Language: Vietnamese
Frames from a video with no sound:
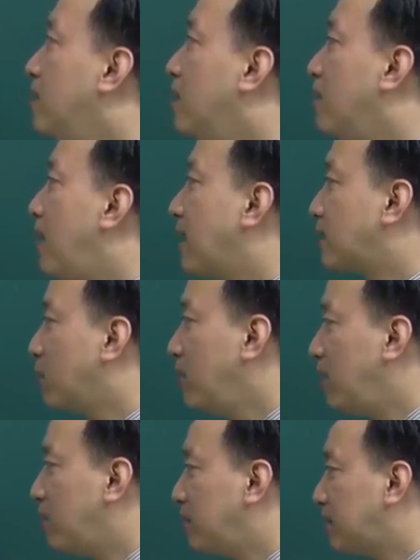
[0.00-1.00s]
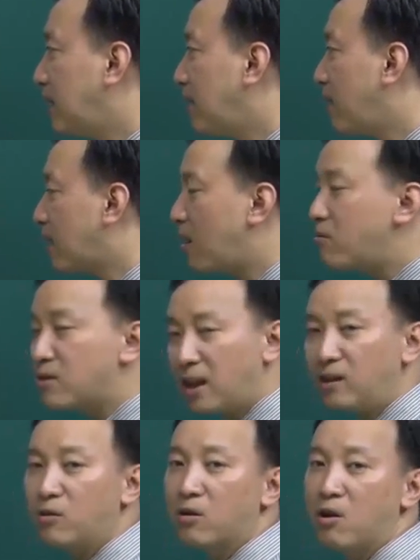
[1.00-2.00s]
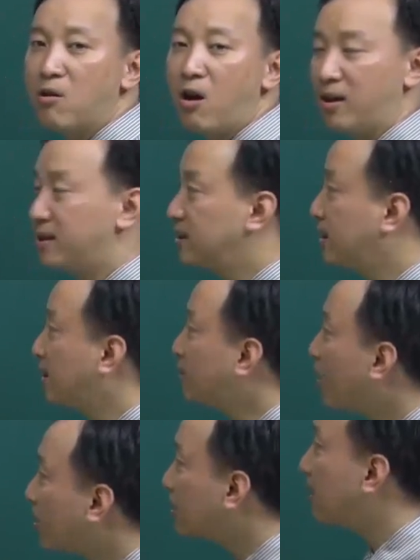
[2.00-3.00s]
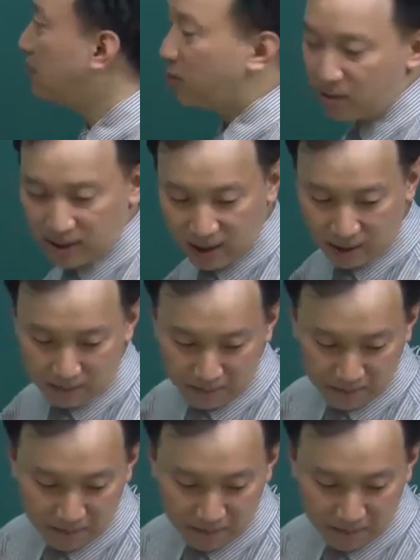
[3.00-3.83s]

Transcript: ờ, bảng số liệu để ta và câu dẫn của câu hỏi ta chọn dạng biểu đồ thích hợp.